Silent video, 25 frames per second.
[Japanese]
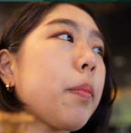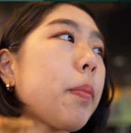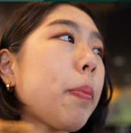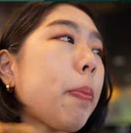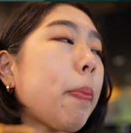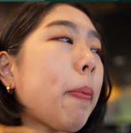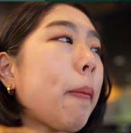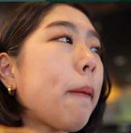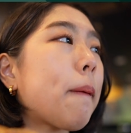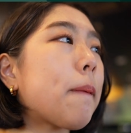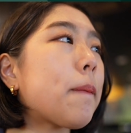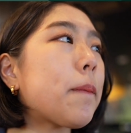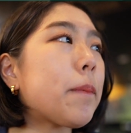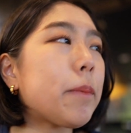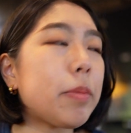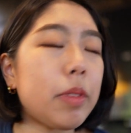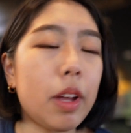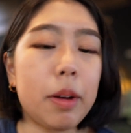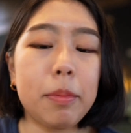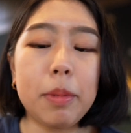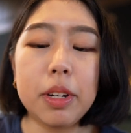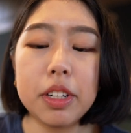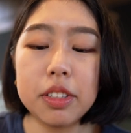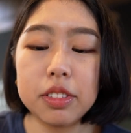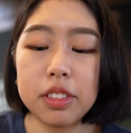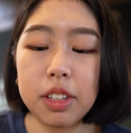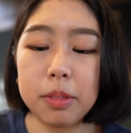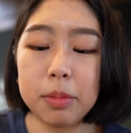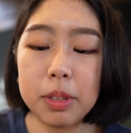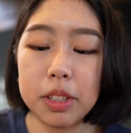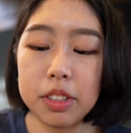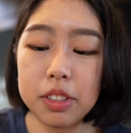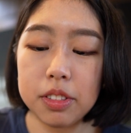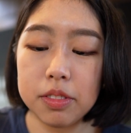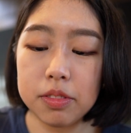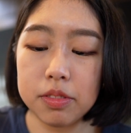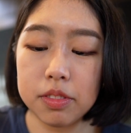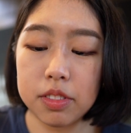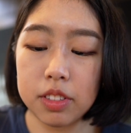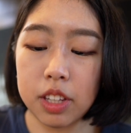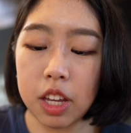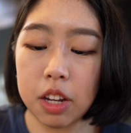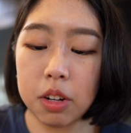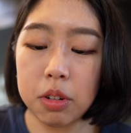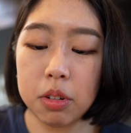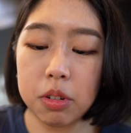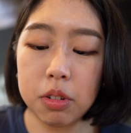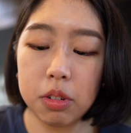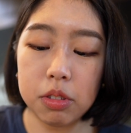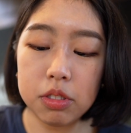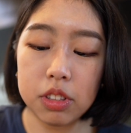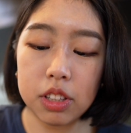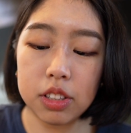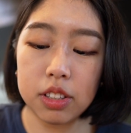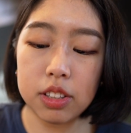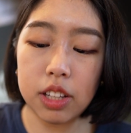うだねたまるたまる結構